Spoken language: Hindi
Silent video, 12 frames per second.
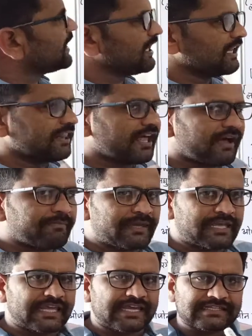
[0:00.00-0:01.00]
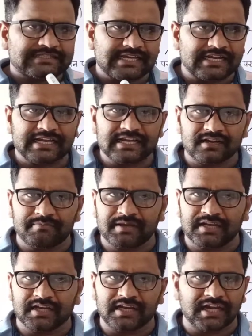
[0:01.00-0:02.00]
है नाभिकीय सलयन
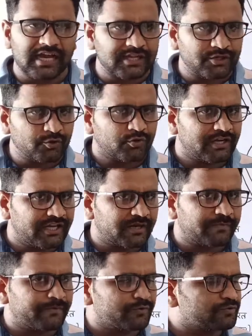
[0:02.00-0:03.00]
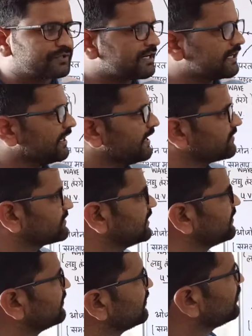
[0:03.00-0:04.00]
अभिक्रिया न्यूक्लियर फ्यूज़न
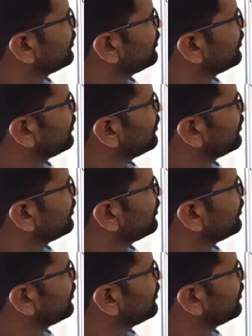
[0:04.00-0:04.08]
रिएक्शन